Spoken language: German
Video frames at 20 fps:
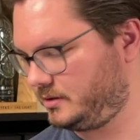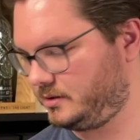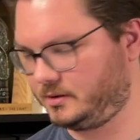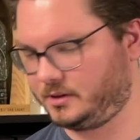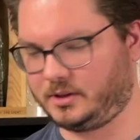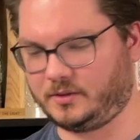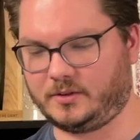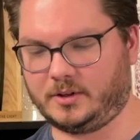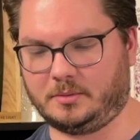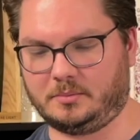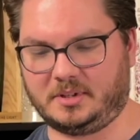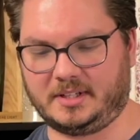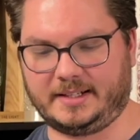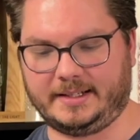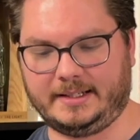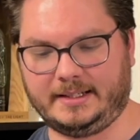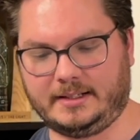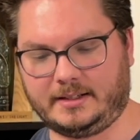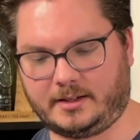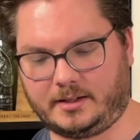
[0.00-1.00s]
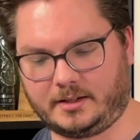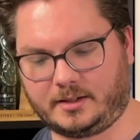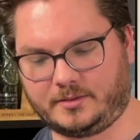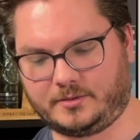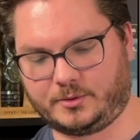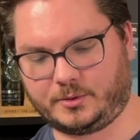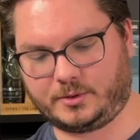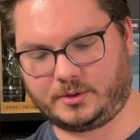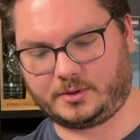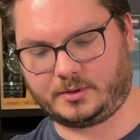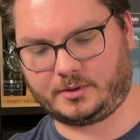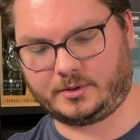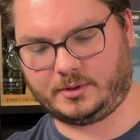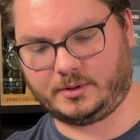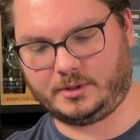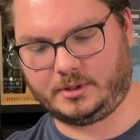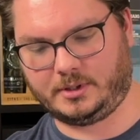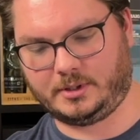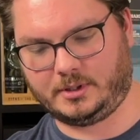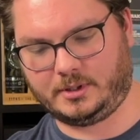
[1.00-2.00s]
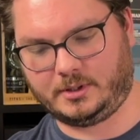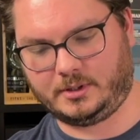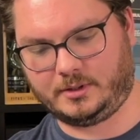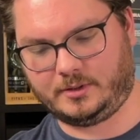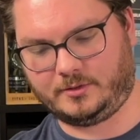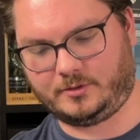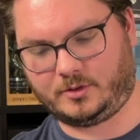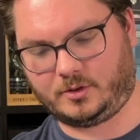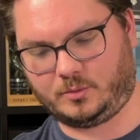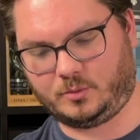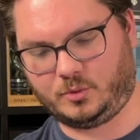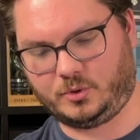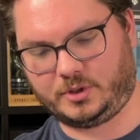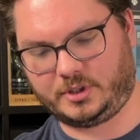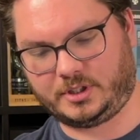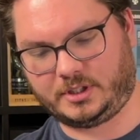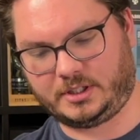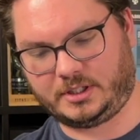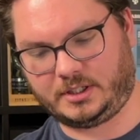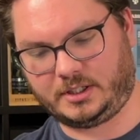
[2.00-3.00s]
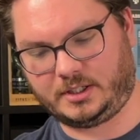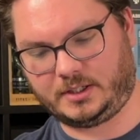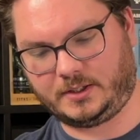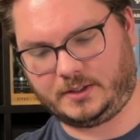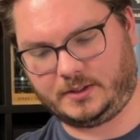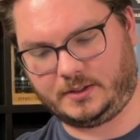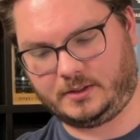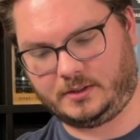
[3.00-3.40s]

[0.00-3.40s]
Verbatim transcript: Ich werde mich nie dran gewöhnen, vermute ich.